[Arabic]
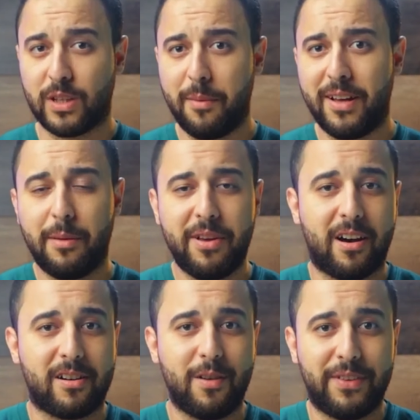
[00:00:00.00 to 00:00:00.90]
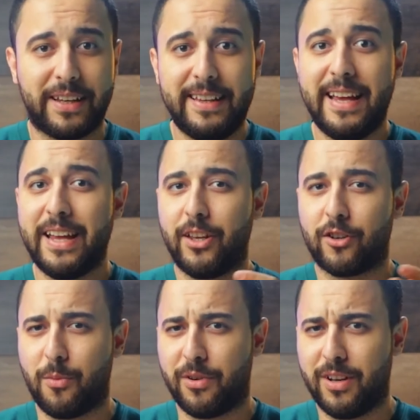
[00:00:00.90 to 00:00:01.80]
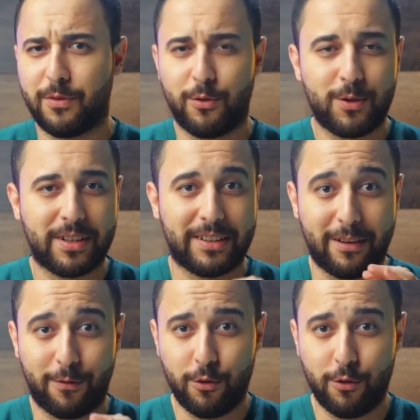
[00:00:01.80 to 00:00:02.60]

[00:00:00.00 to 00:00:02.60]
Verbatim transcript: وطبعا ده بيعرفنا كده ان الكاميرات في نسخه ال